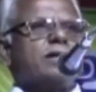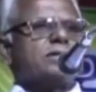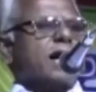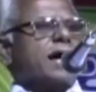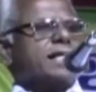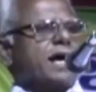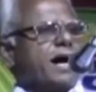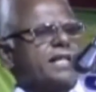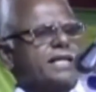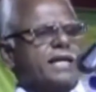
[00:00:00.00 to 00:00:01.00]
சாதி
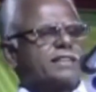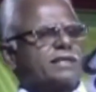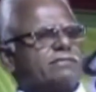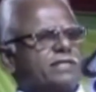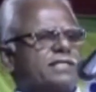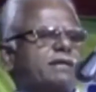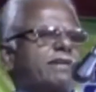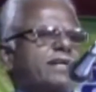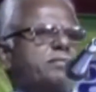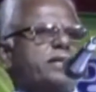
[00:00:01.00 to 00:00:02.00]
ஆதிக்கத்தை வீழ்த்த
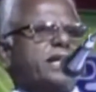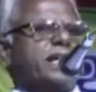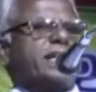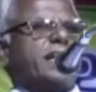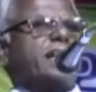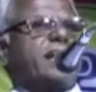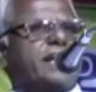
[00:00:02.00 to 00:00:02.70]
வேண்டும் என்று நினைக்கின்ற